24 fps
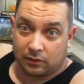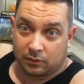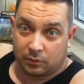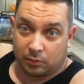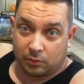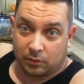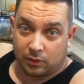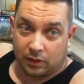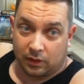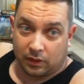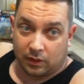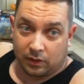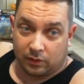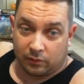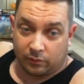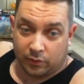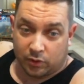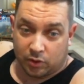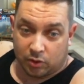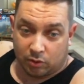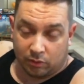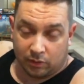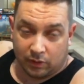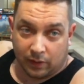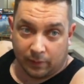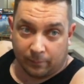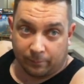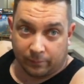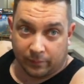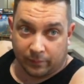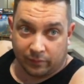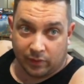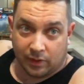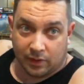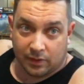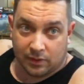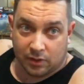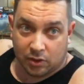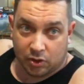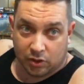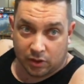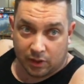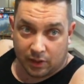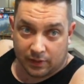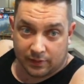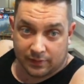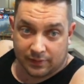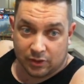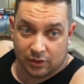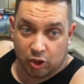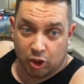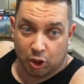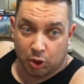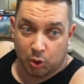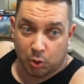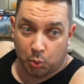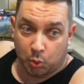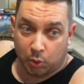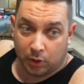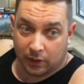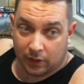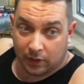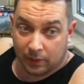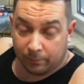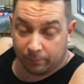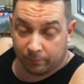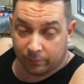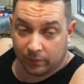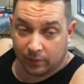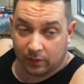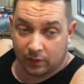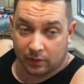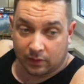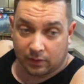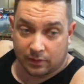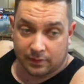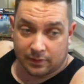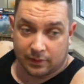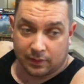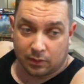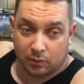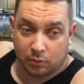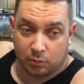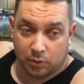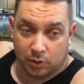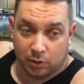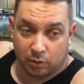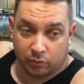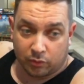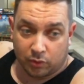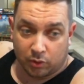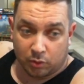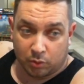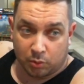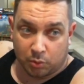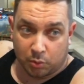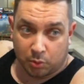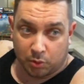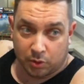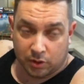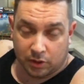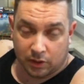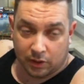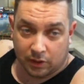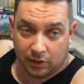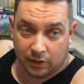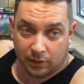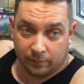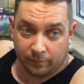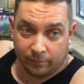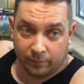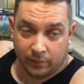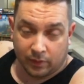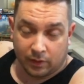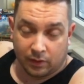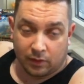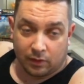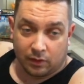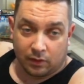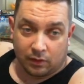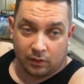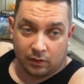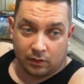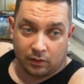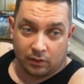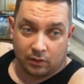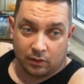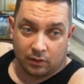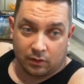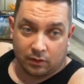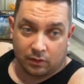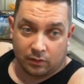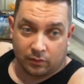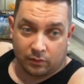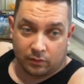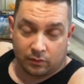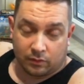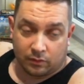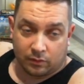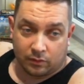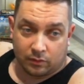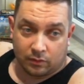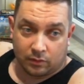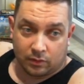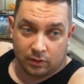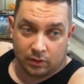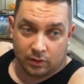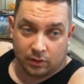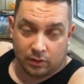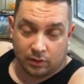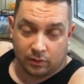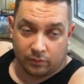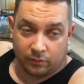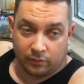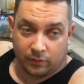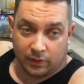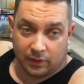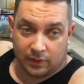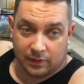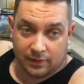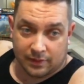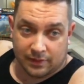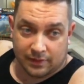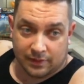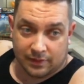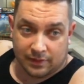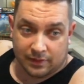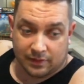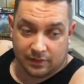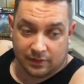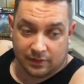tutaj wyciąga. Więc jeszcze raz dziękuję e, za udział w konkursie. E, więc